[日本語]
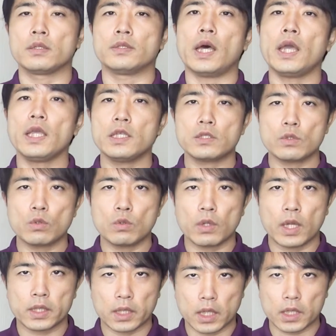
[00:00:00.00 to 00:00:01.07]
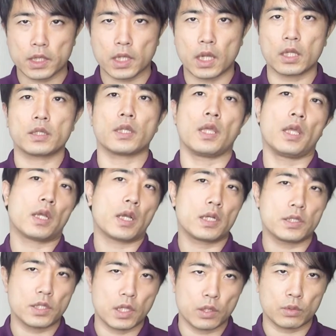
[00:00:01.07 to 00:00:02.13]
内臓の働きが低下
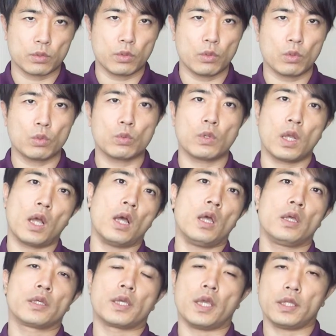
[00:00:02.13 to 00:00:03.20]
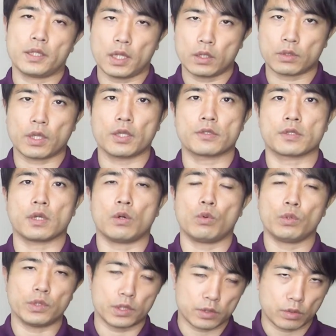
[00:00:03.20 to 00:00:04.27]
しているということが原因であるケースが多
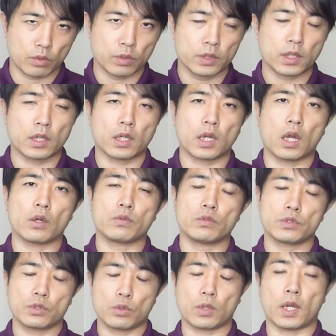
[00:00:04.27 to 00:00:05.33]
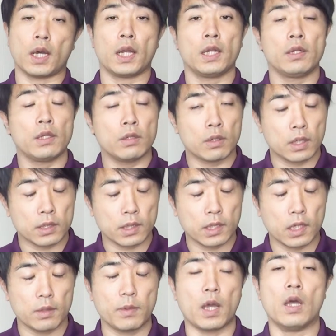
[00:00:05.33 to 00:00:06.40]
いんですよ。だから花粉症とかアレルギーの方
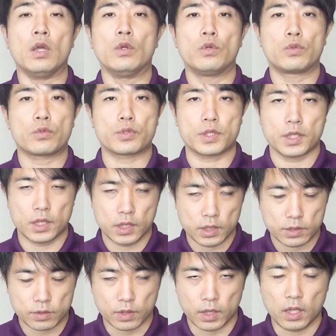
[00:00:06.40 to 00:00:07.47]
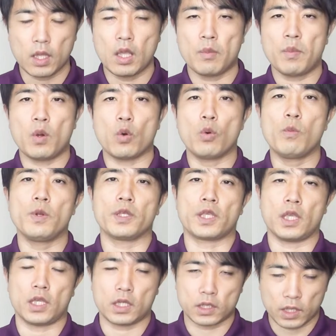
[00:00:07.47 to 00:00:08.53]
であれば副腎皮質がね、まあ、主に
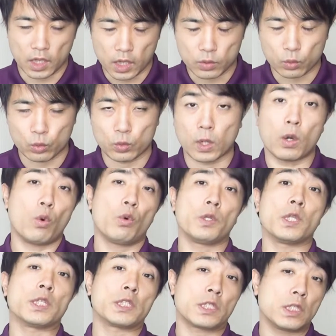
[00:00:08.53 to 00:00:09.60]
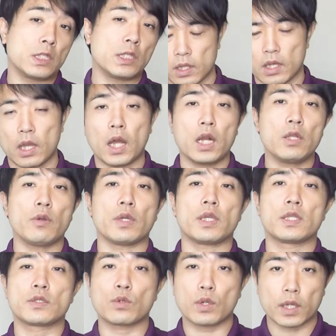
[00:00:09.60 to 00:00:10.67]
原因であることが多いですし、あるいは
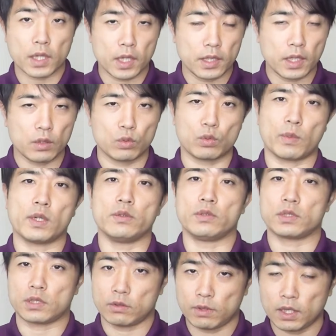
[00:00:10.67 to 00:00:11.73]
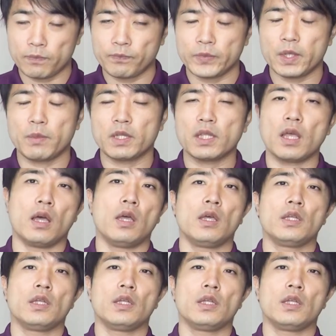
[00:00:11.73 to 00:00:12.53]
脾臓が原因であることもあるんですけどね。でまた